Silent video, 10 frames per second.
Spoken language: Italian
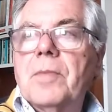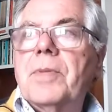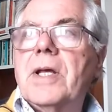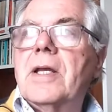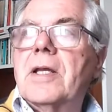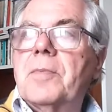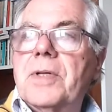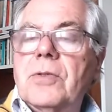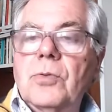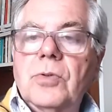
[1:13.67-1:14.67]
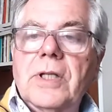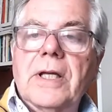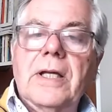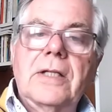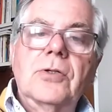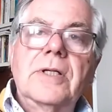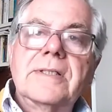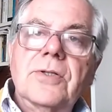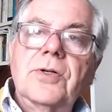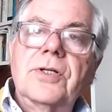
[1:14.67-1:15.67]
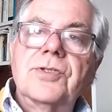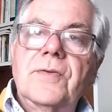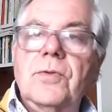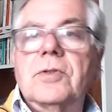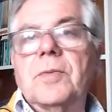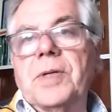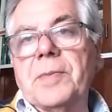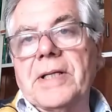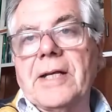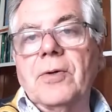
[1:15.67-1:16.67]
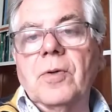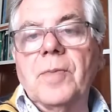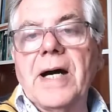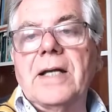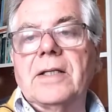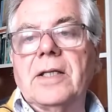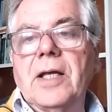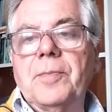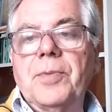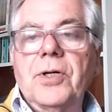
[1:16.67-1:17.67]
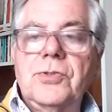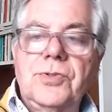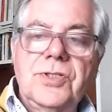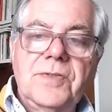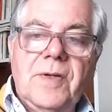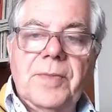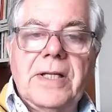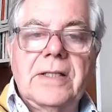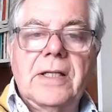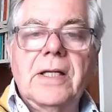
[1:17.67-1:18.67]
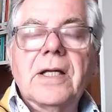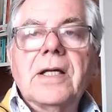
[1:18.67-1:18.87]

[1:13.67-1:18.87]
per le ripetute donazioni ricevute prima dai Longobardi e poi successivamente